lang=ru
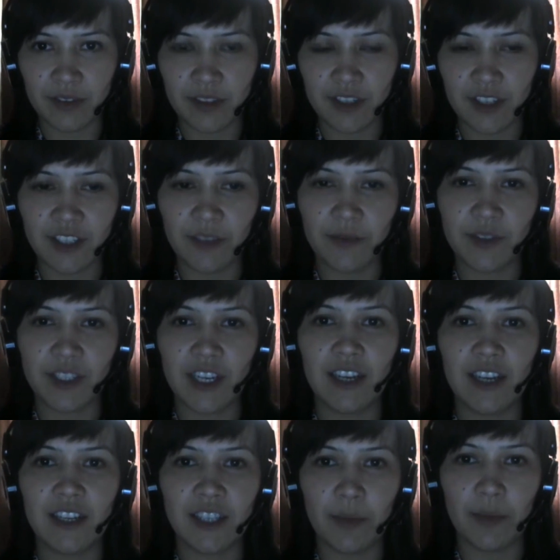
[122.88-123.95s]
через
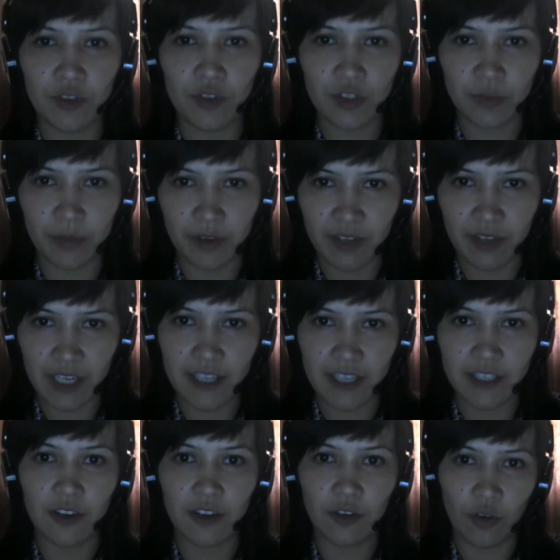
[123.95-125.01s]
официальные запросы
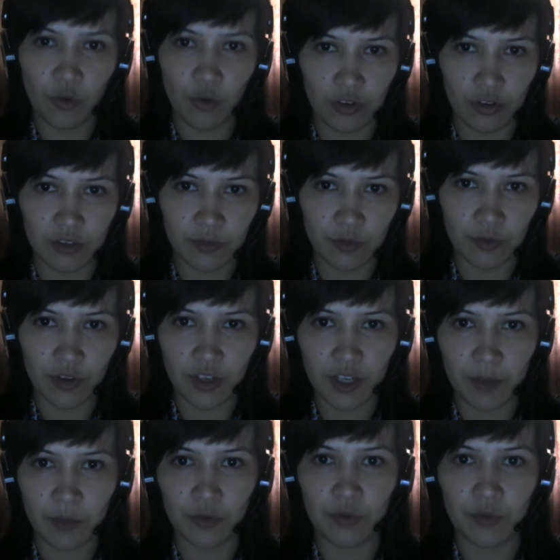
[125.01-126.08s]
правоохранительных органов только
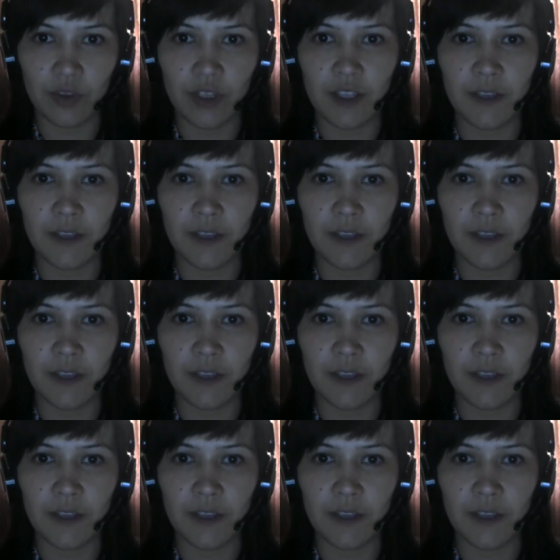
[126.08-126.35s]
работают